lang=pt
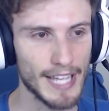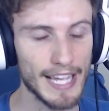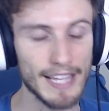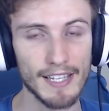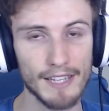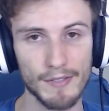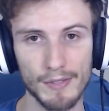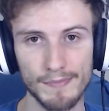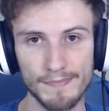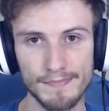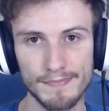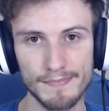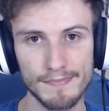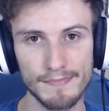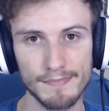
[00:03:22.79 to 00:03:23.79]
É incrível.
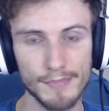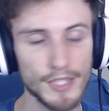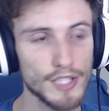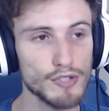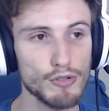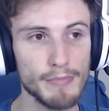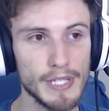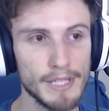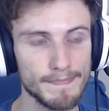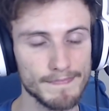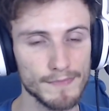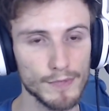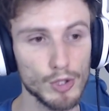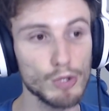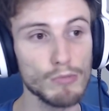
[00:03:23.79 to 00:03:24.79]
Podia sumir
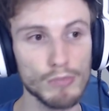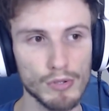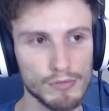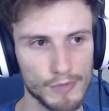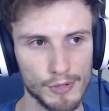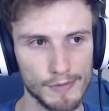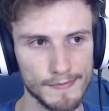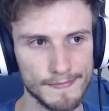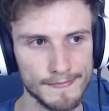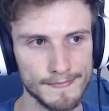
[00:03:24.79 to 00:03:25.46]
do mundo.